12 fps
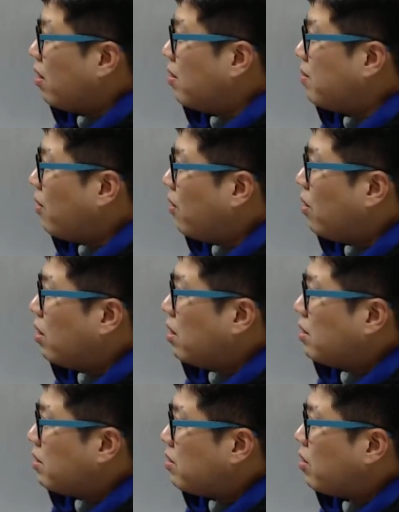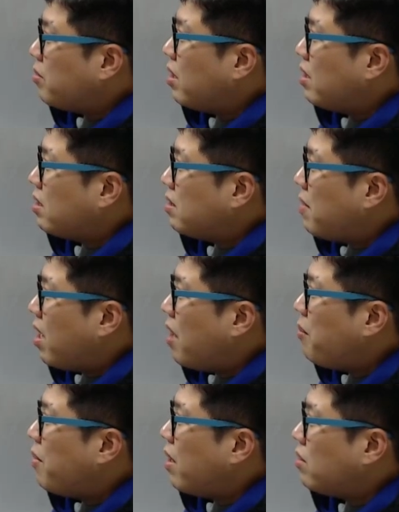뭐 쓸데없는 얘기지만
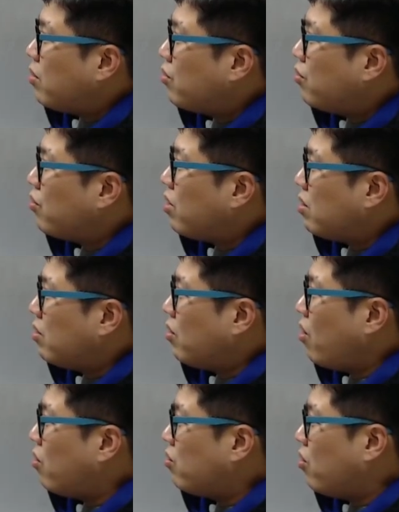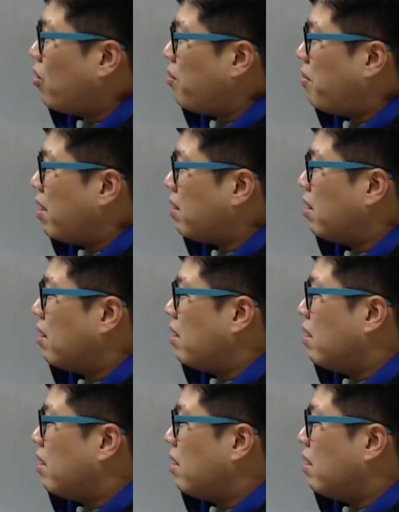NBA 선수들 같은 경우도 막